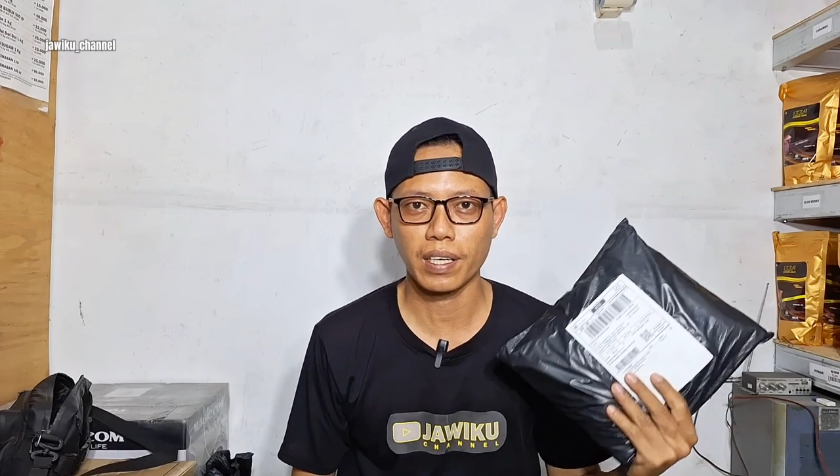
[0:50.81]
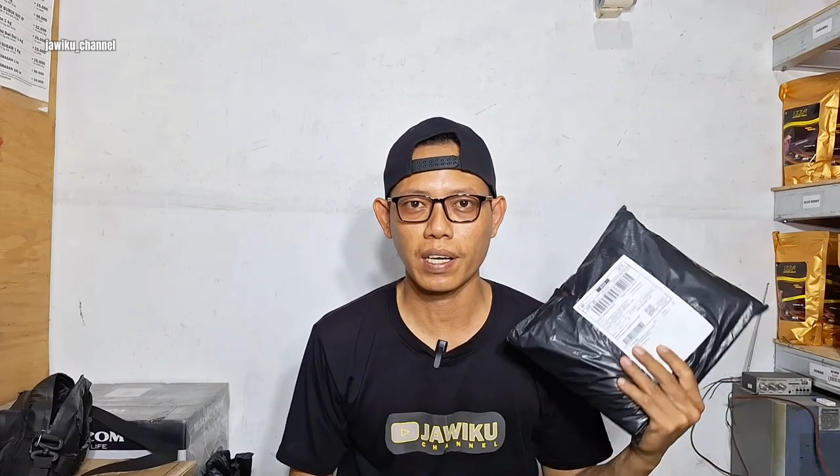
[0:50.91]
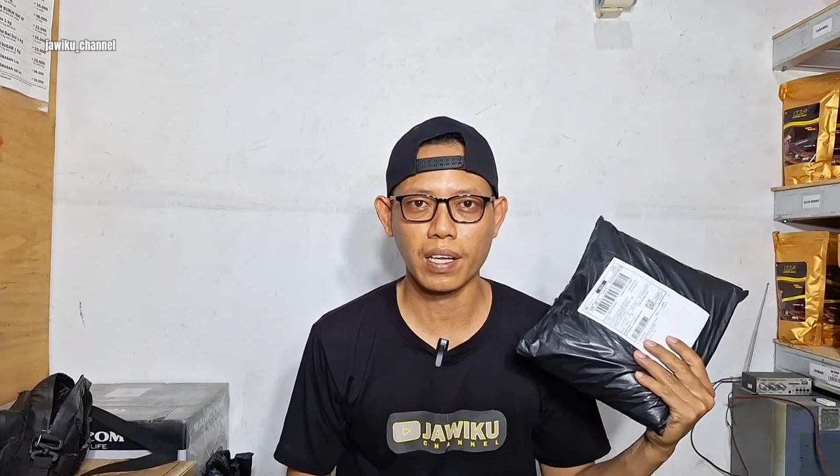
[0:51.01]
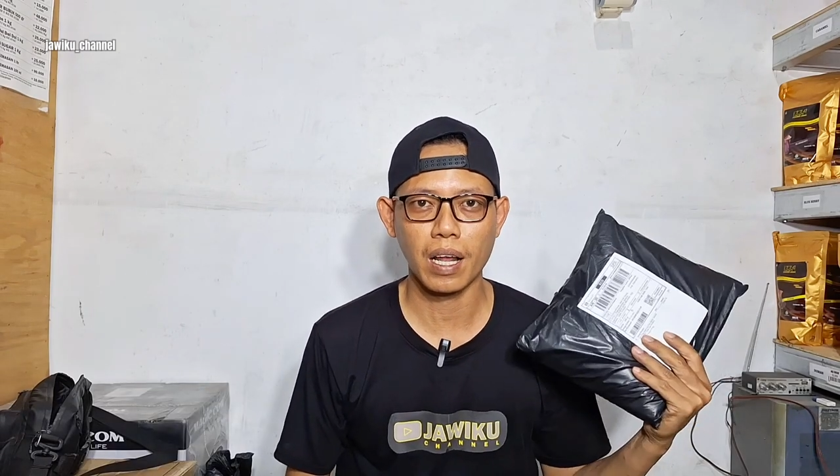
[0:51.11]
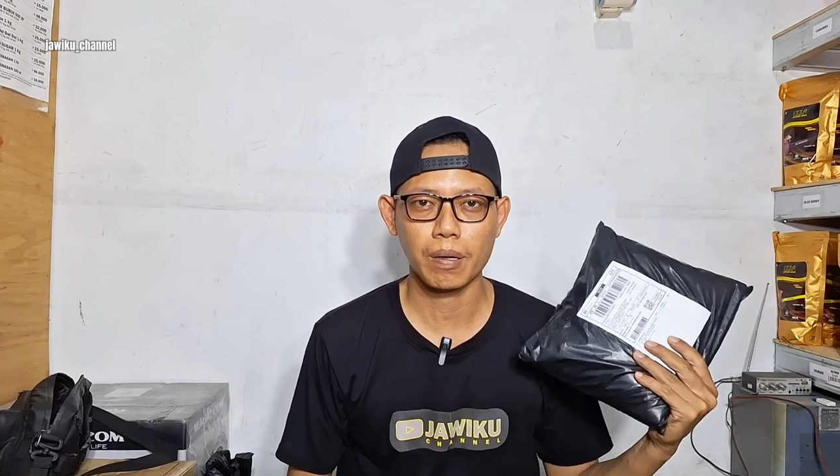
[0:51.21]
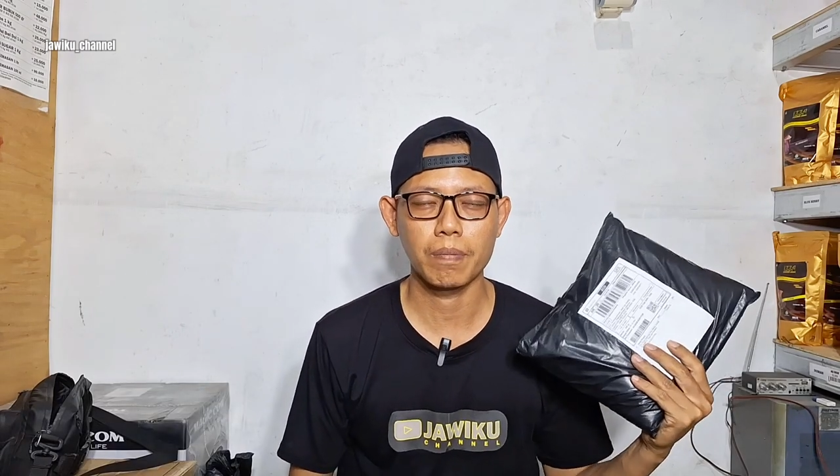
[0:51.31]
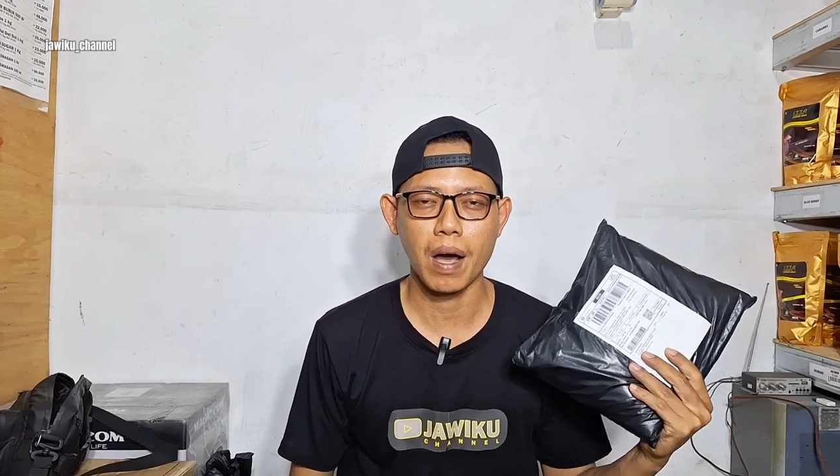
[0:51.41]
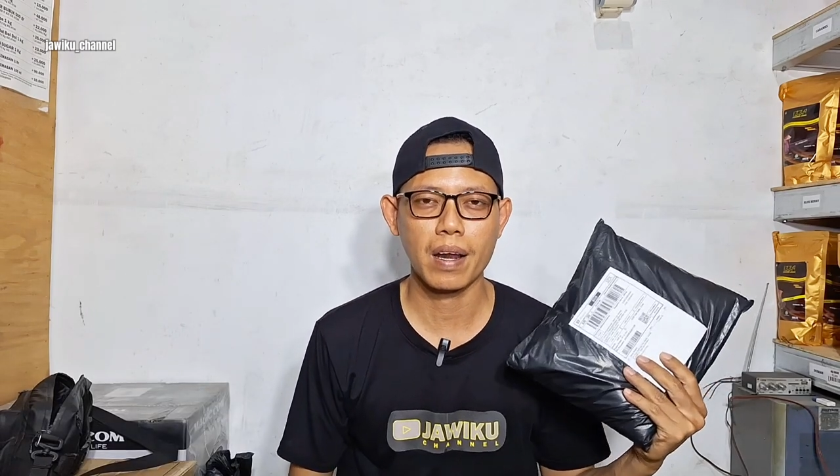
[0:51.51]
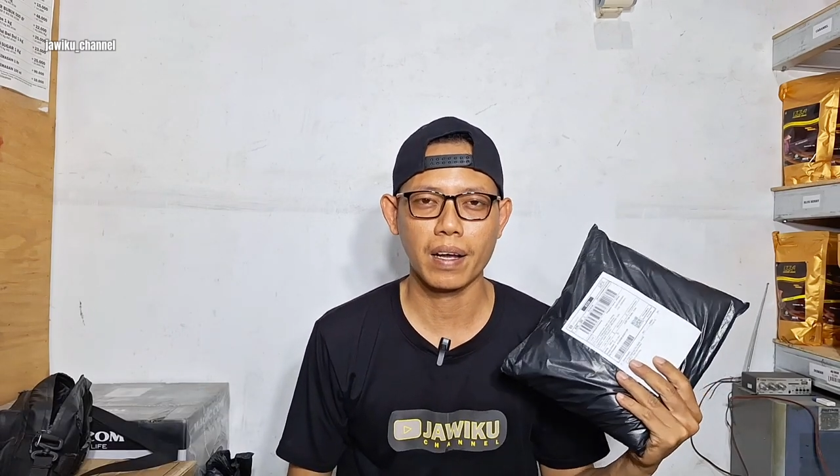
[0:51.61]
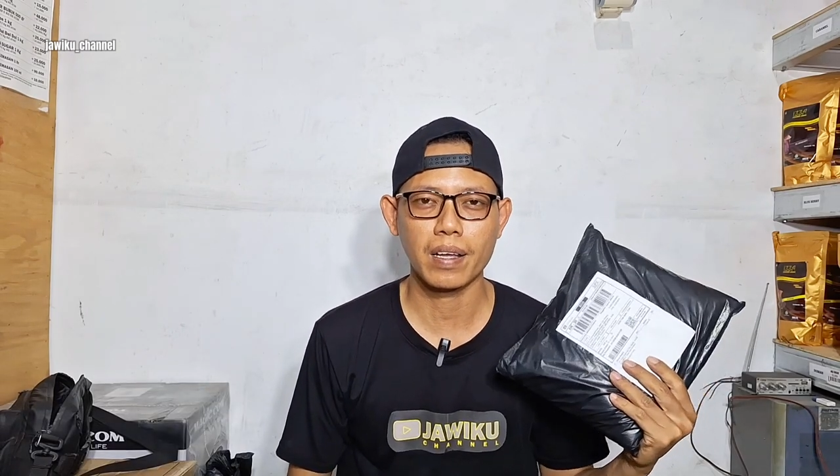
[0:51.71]
ini adalah
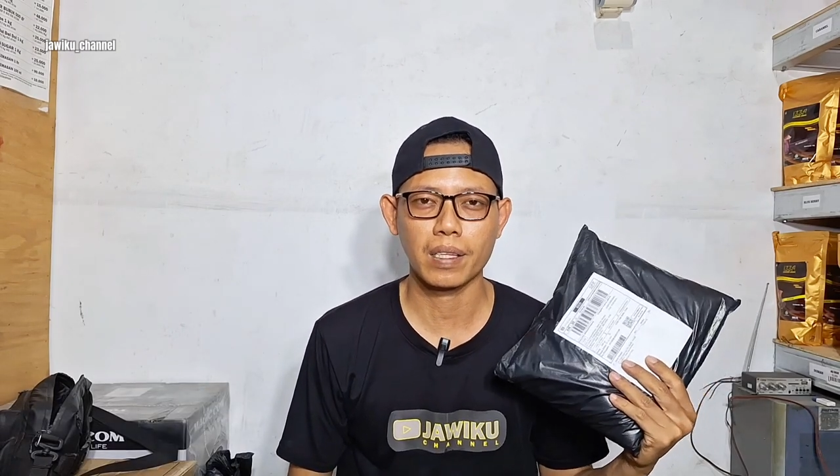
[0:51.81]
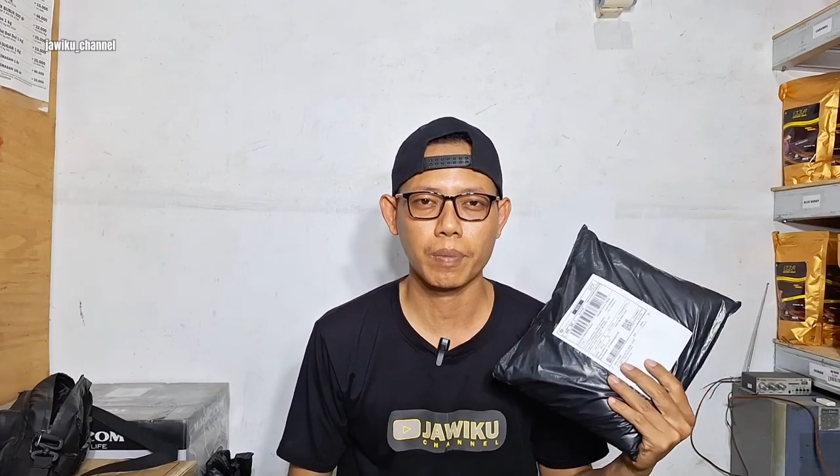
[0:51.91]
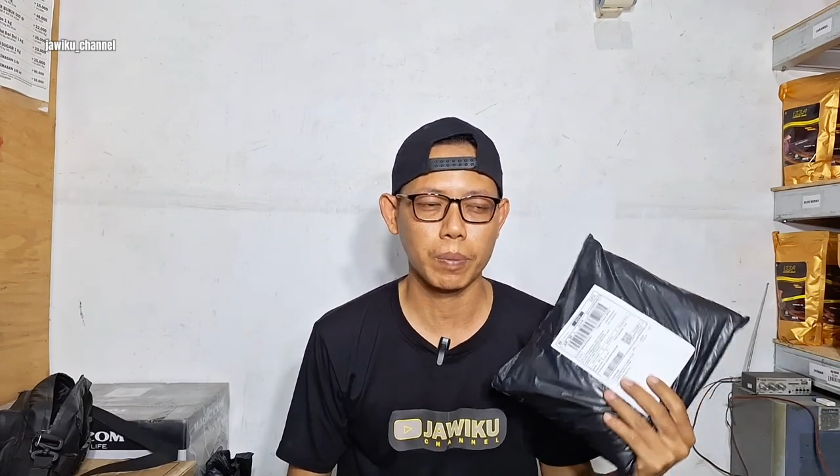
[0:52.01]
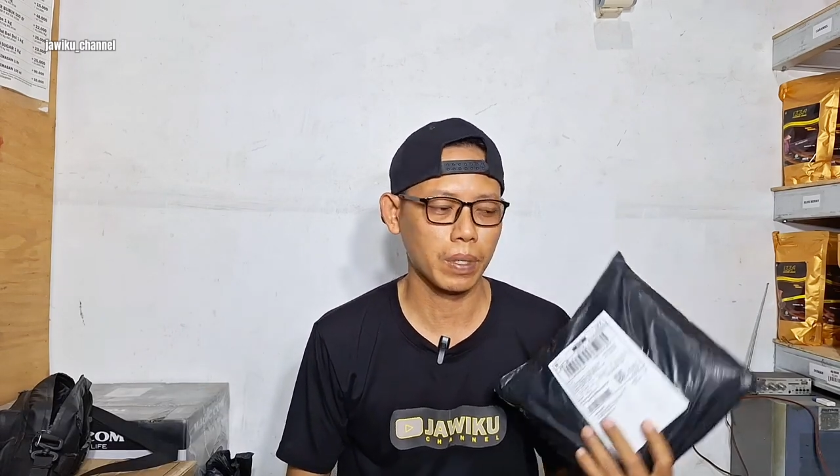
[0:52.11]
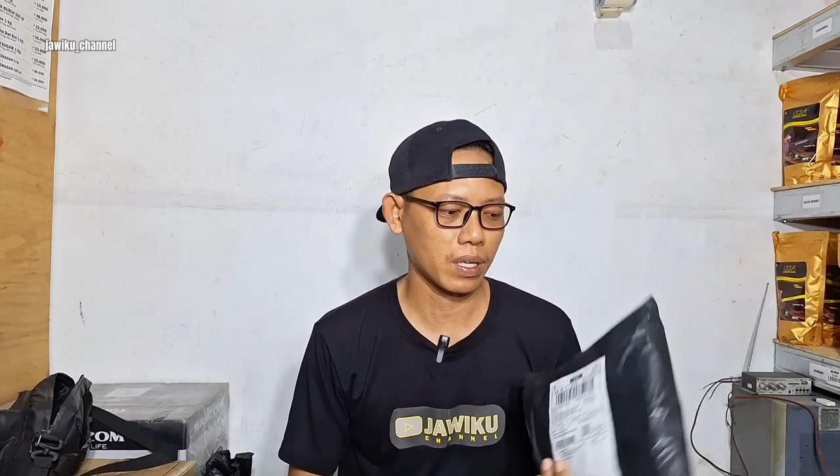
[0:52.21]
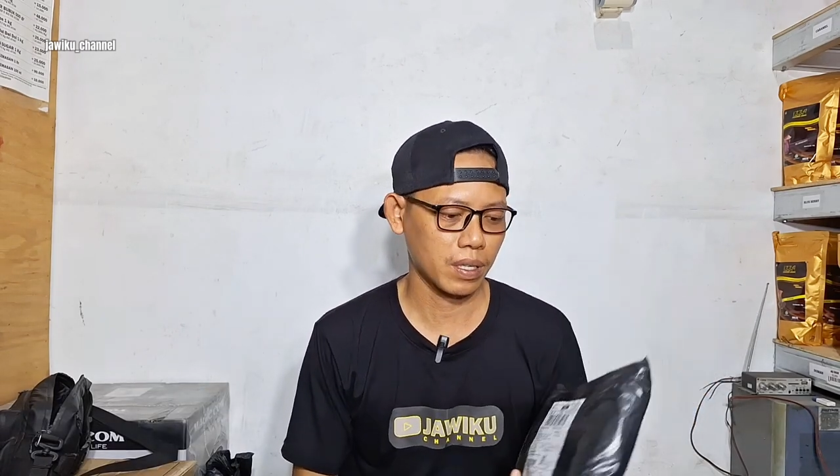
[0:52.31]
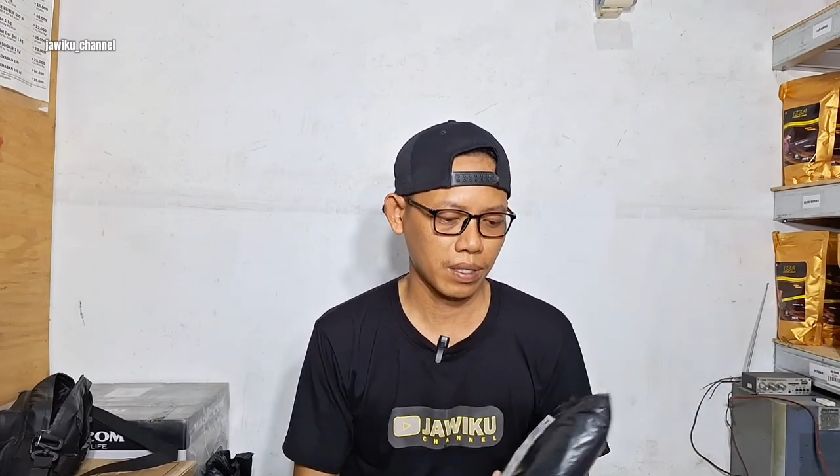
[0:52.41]
barangnya teman-teman